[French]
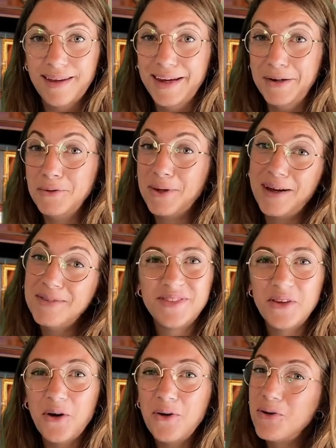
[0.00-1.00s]
Et Luna
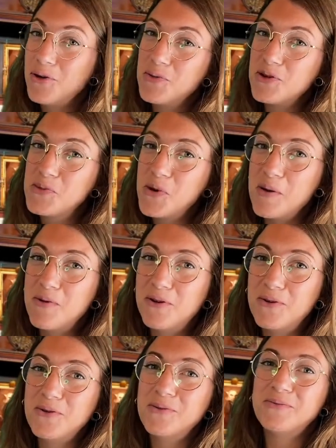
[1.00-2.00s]
dans Lumos pour un
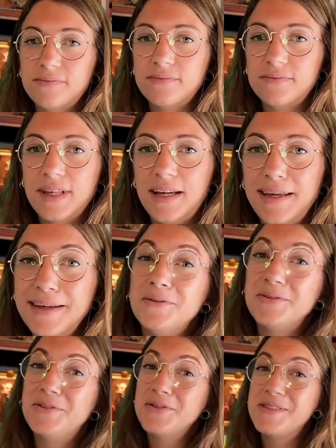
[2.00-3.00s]
moldu. Allez,
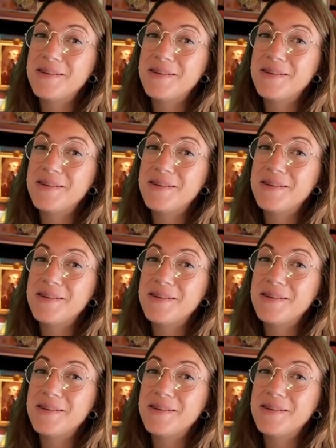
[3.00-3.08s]
tchuss les